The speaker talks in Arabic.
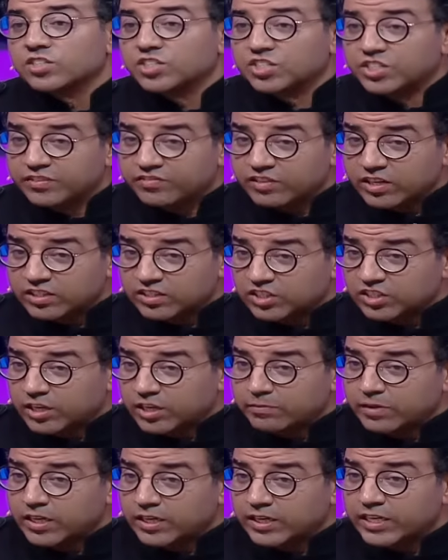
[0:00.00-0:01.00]
جبتي فاتي
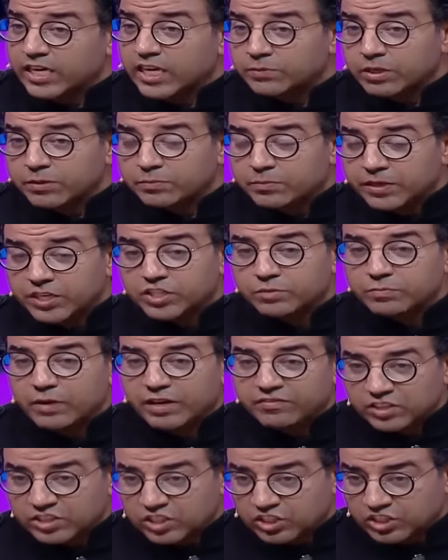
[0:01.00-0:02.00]
جمالي انا ما نبانش مع فاتي